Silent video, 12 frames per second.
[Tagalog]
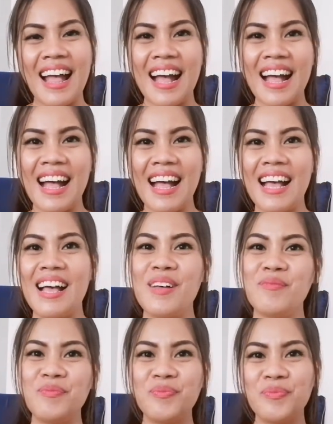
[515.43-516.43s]

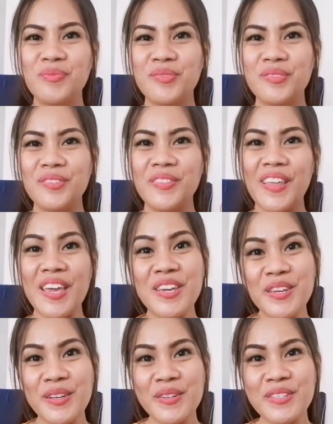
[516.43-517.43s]
Uh,
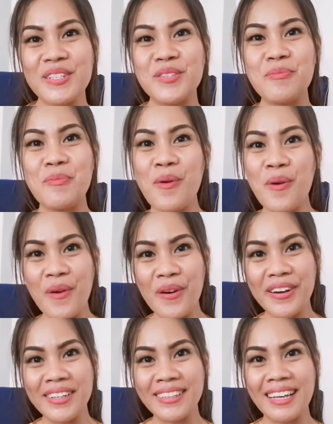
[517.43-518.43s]
thank you sa
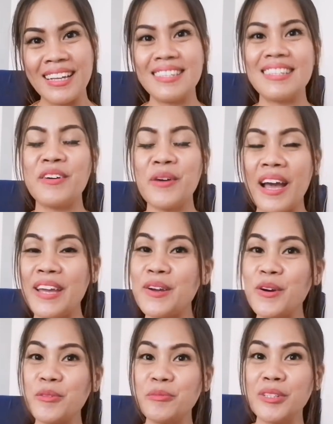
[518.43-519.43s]
support at I
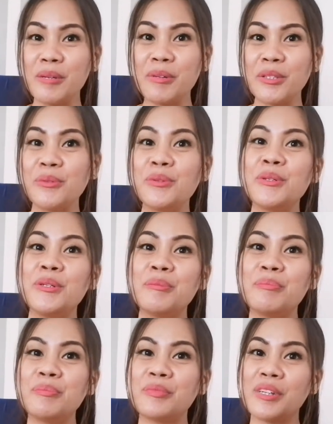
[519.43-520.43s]
hope na
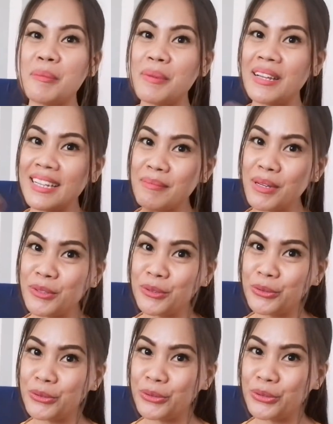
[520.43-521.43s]
patuloy ka pa rin
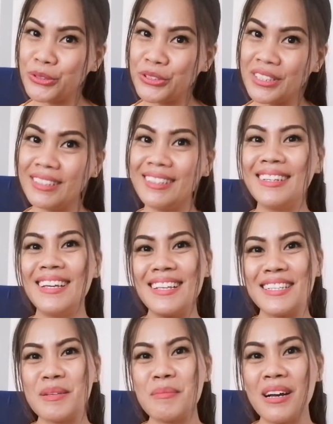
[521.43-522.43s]
manunood
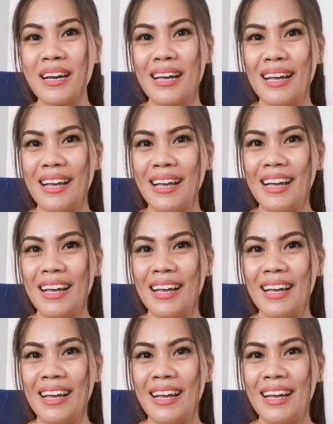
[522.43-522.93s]
sa mga